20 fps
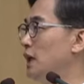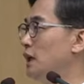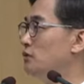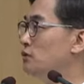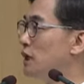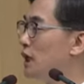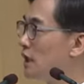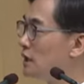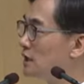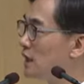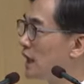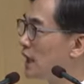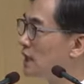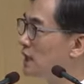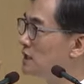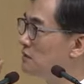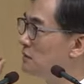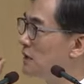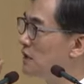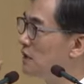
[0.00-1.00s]
우리가 그
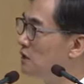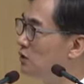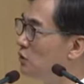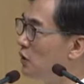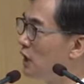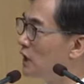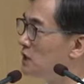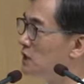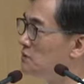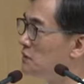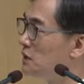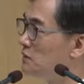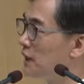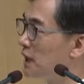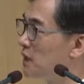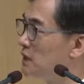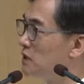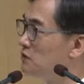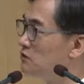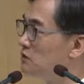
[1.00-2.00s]
하나님의 인도하심을
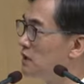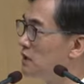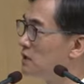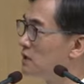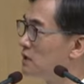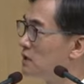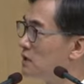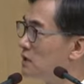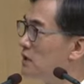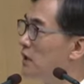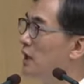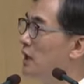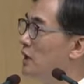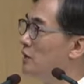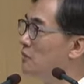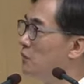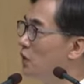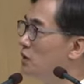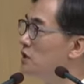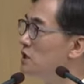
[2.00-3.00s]
받기 위해서
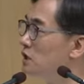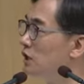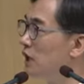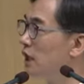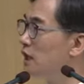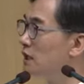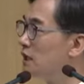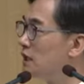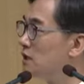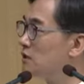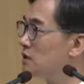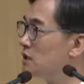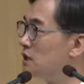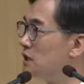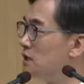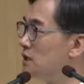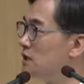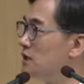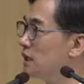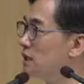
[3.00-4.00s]
먼저 해야 될
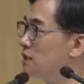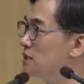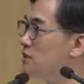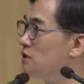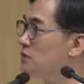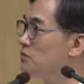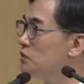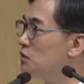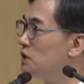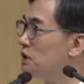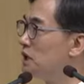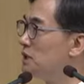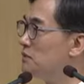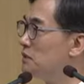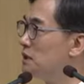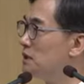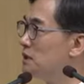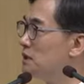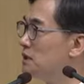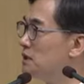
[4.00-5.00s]
것이 있는데 그것은
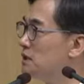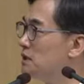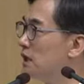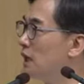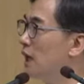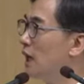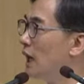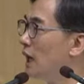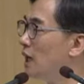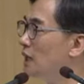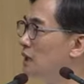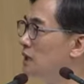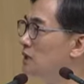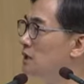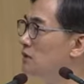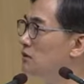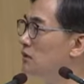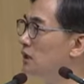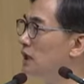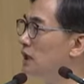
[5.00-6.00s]
뭐냐면
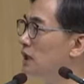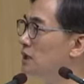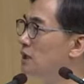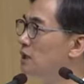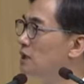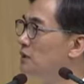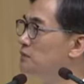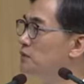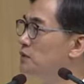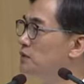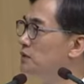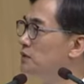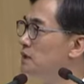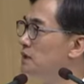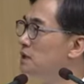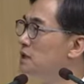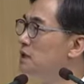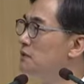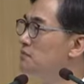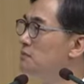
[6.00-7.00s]
하나님과
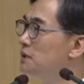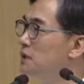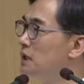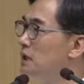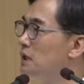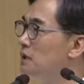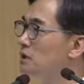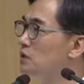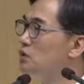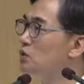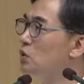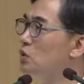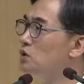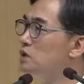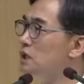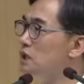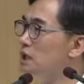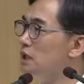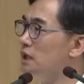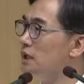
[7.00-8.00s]
깊은 친밀한
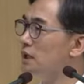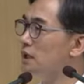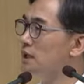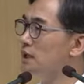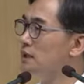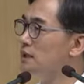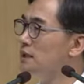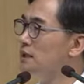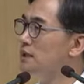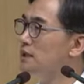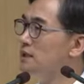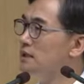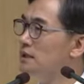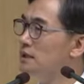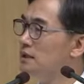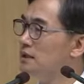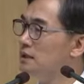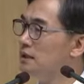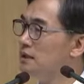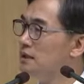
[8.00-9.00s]

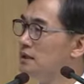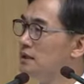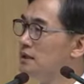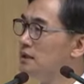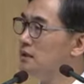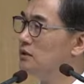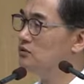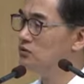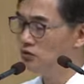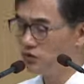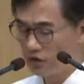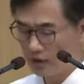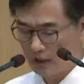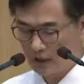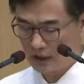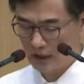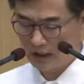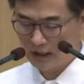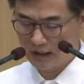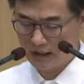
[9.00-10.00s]
교제를
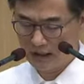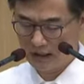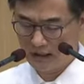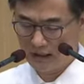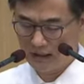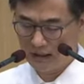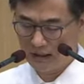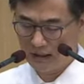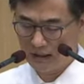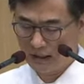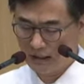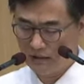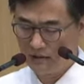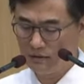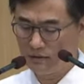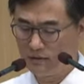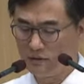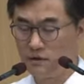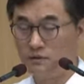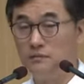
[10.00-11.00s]
누려야
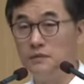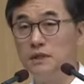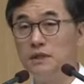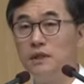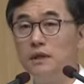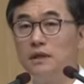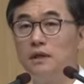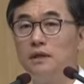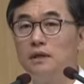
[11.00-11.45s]
하는 것입니다.